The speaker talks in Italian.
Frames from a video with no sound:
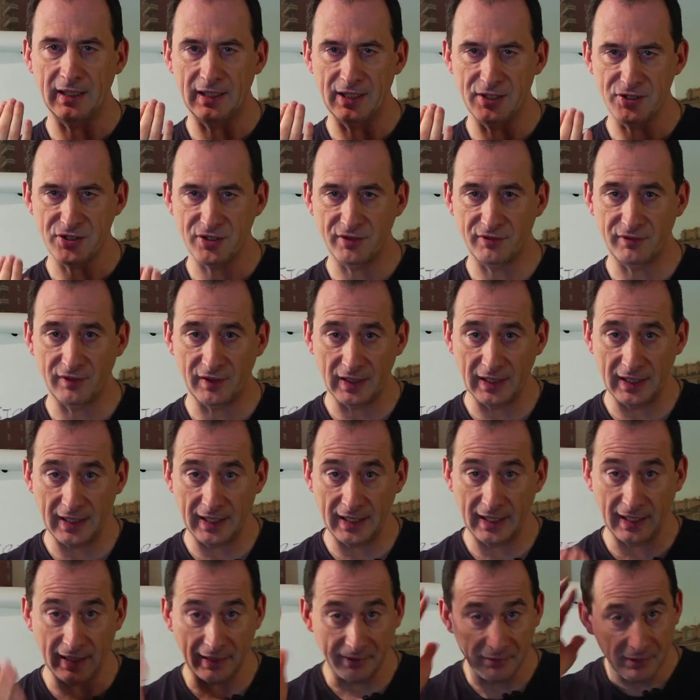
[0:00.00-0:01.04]
le
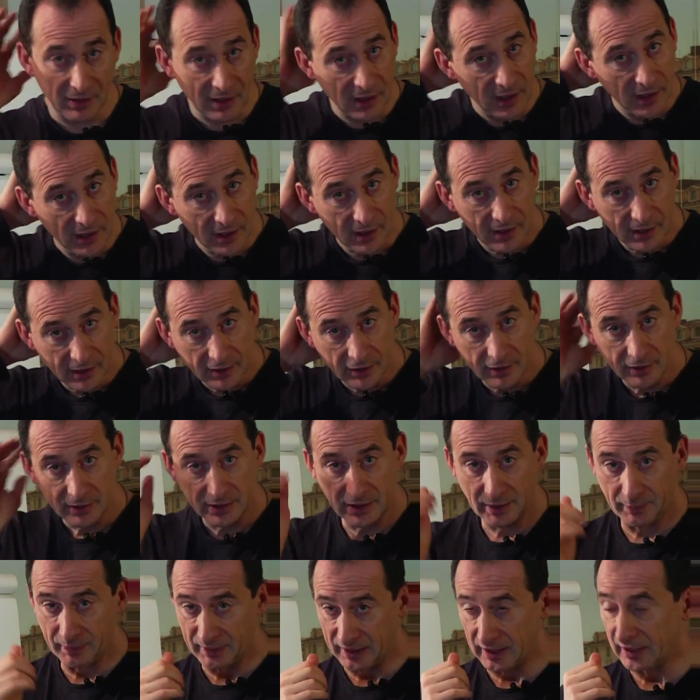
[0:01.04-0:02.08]
cefalee
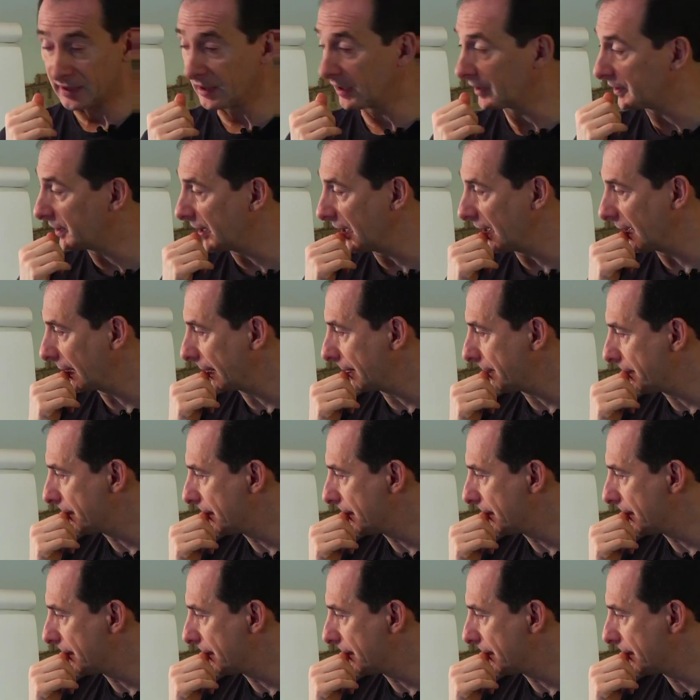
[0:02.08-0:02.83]
tipiche del chiaro